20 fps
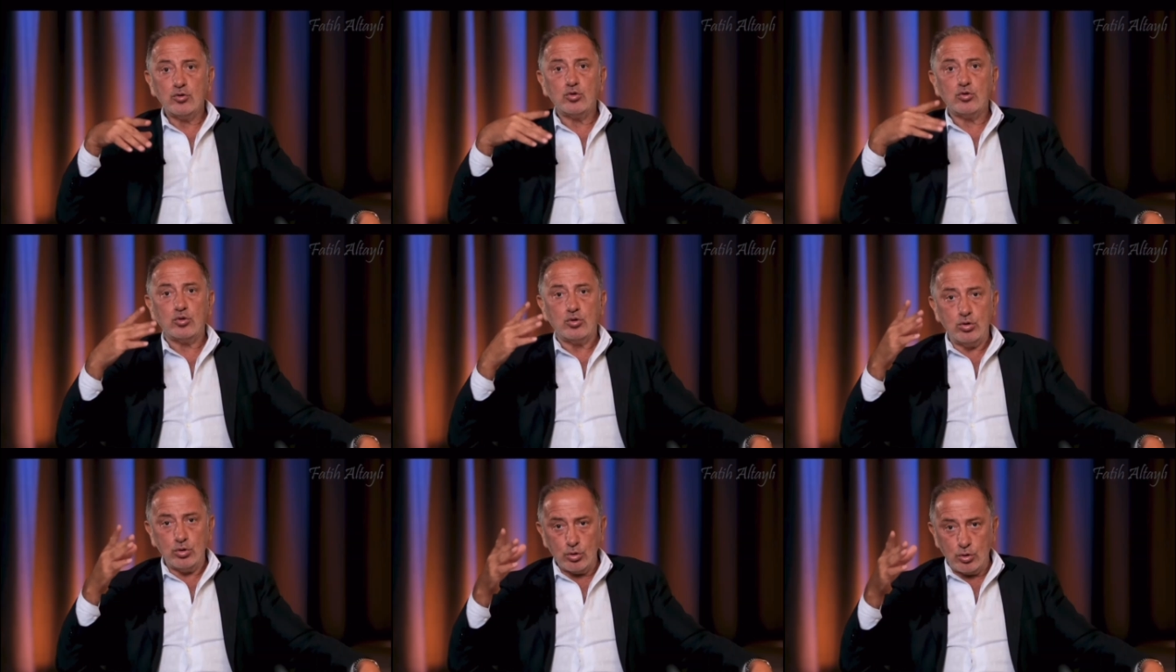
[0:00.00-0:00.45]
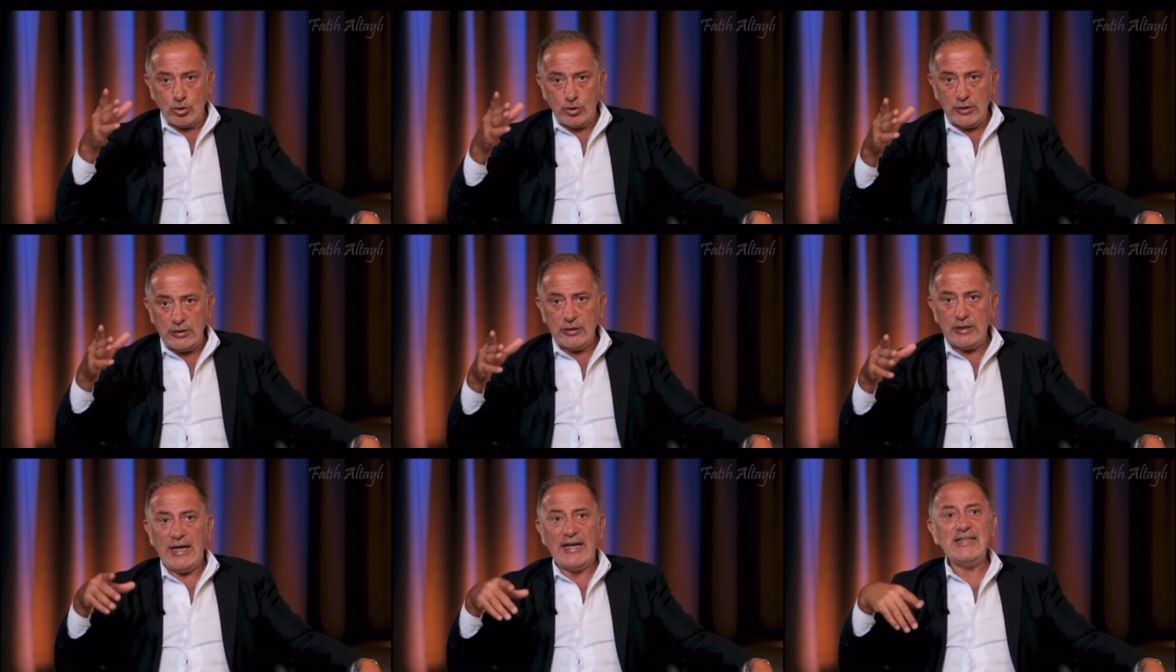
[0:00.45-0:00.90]

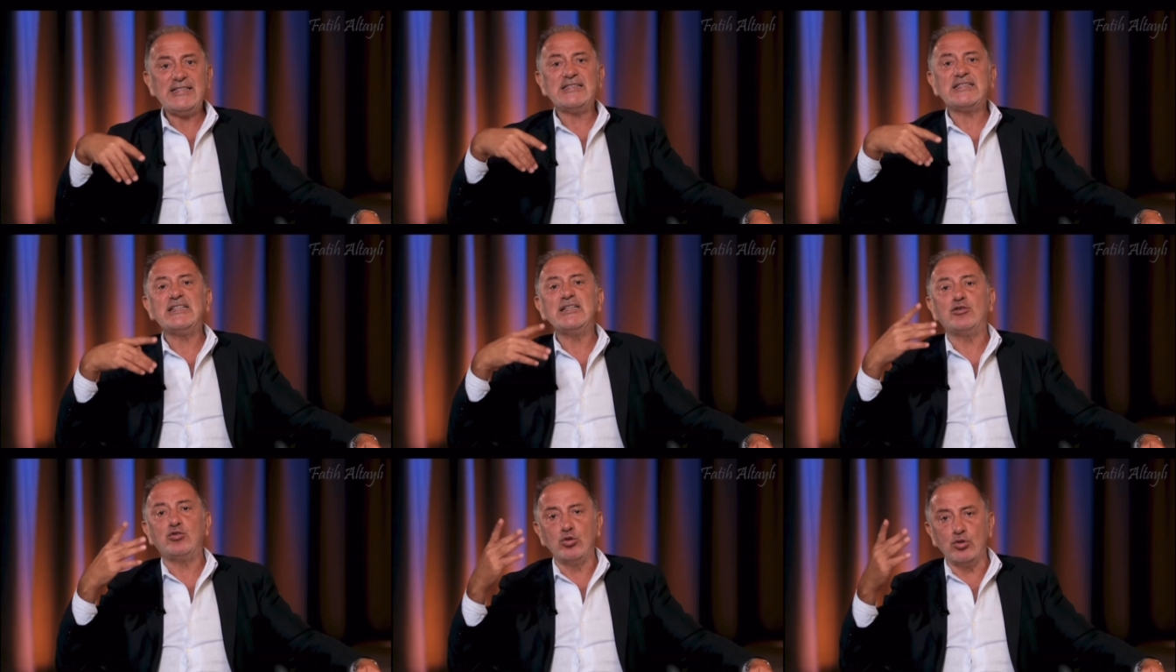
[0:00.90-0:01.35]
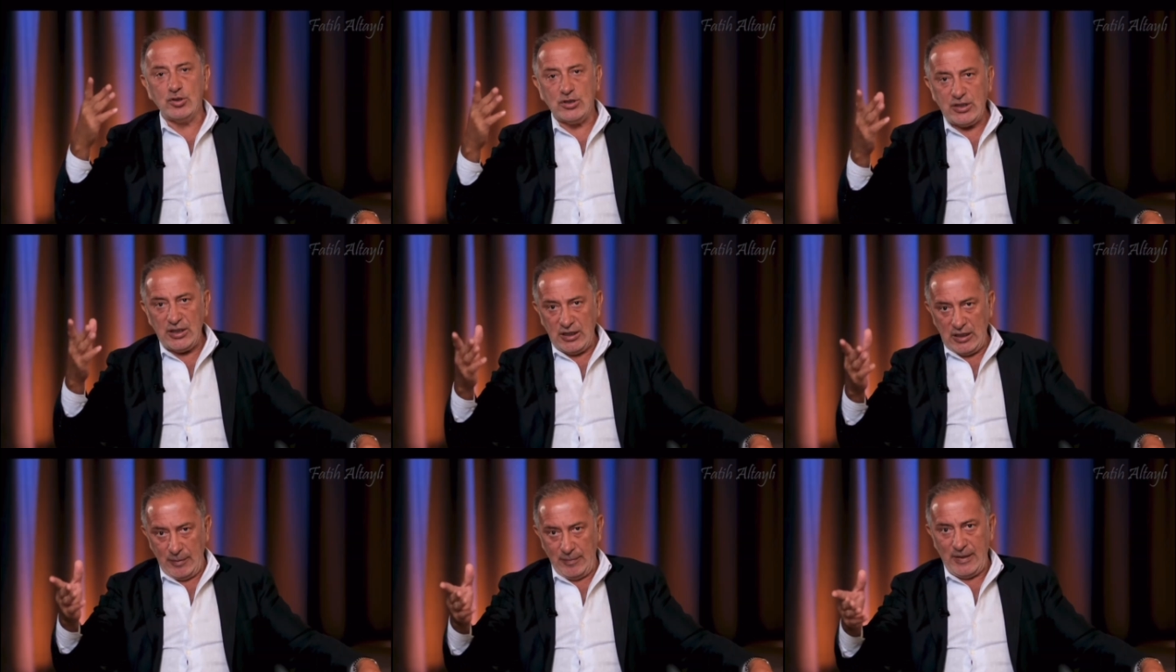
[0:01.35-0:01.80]
Türkiye, eski
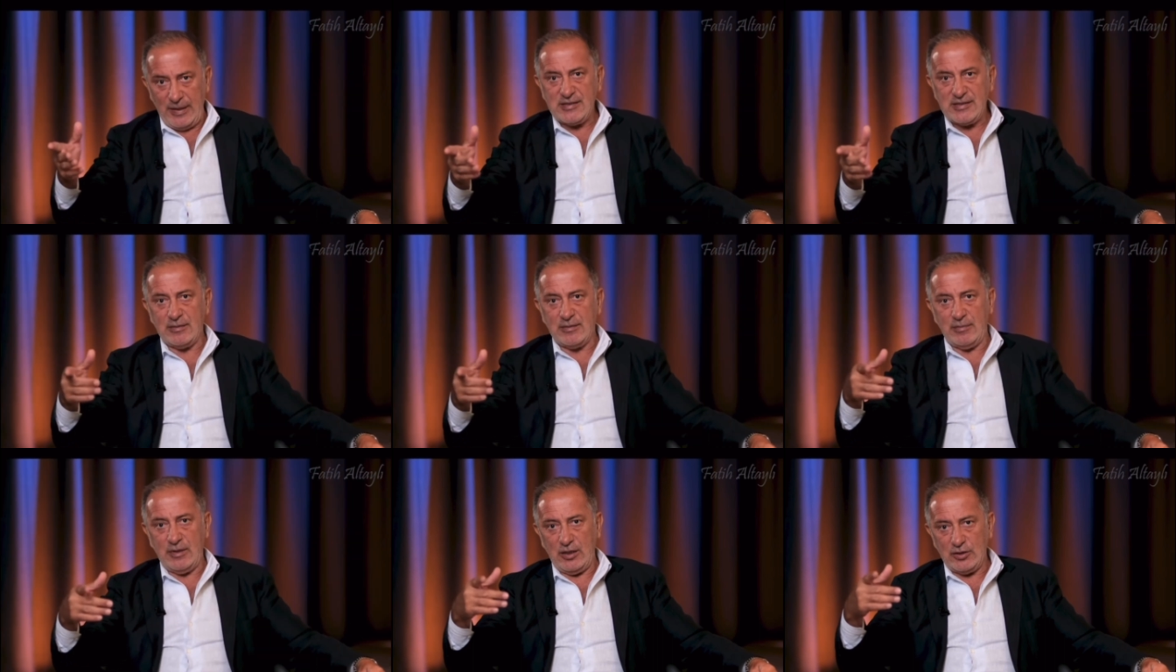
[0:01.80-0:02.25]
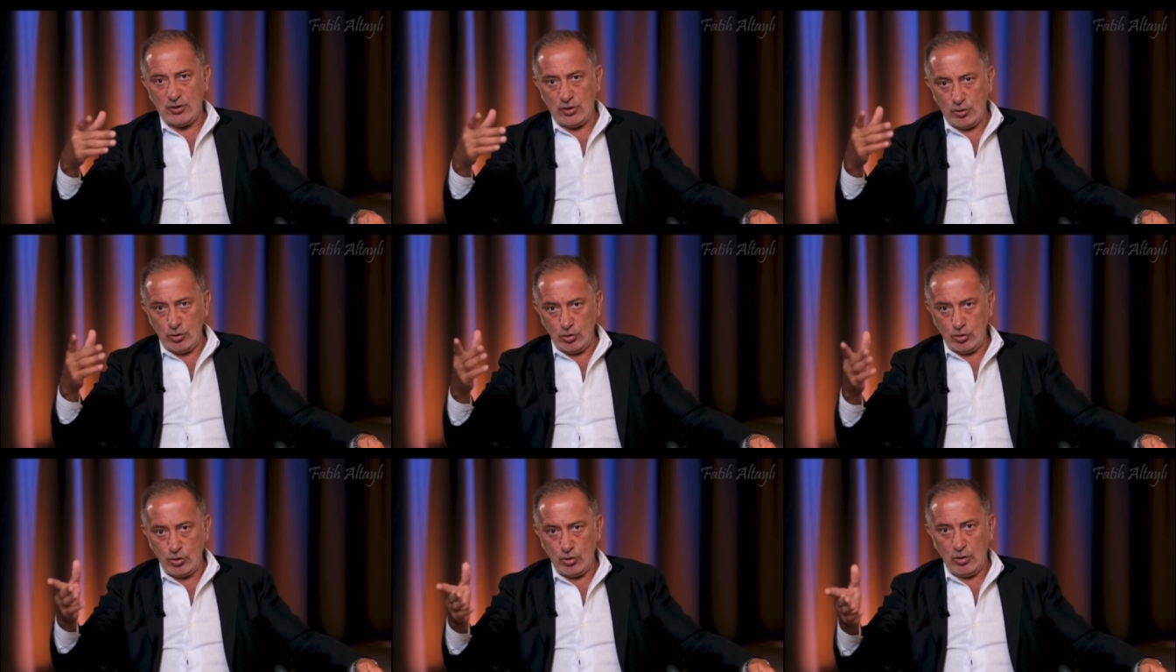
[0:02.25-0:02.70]
Türkiye'ye benzemeye
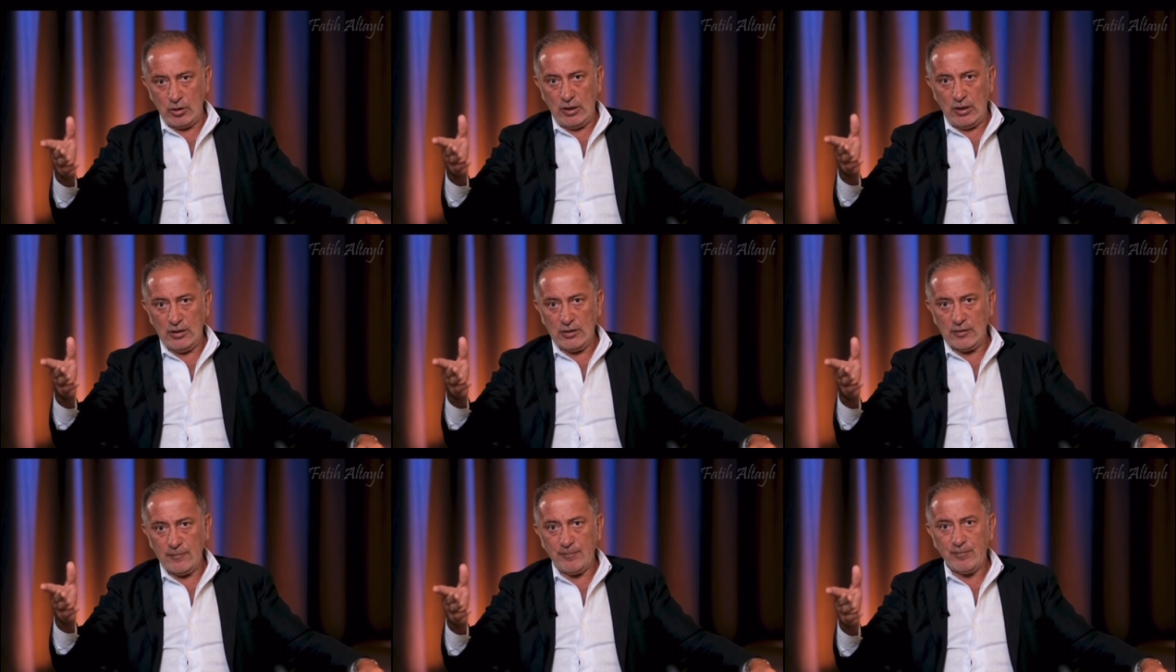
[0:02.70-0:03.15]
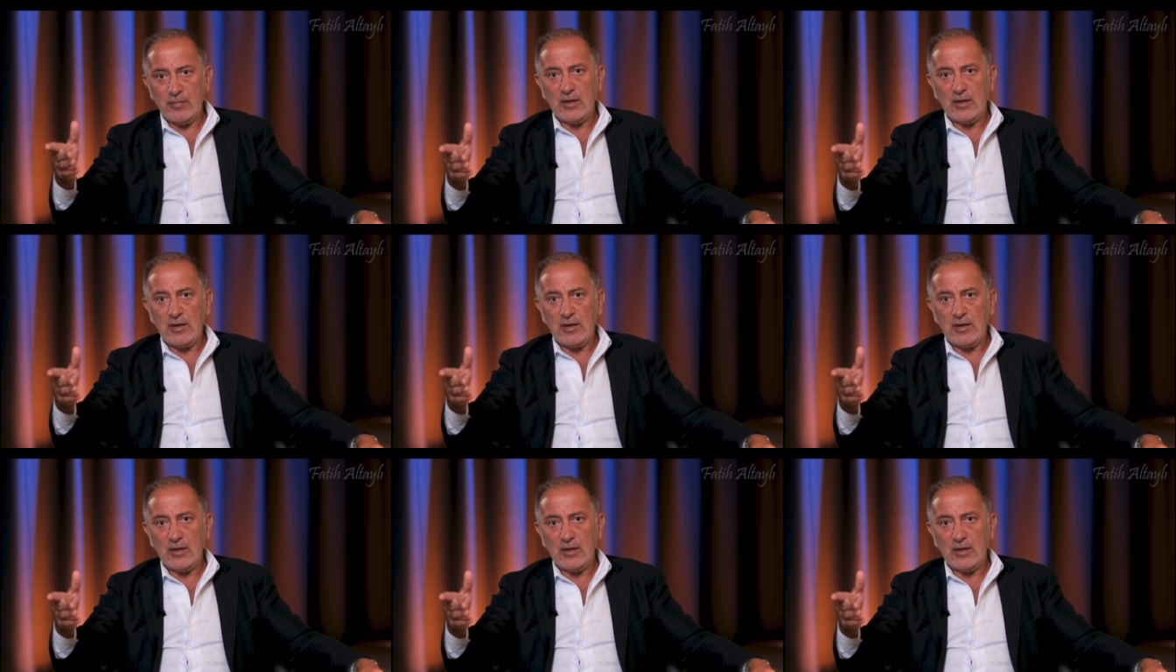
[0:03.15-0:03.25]
çalışıyorlar.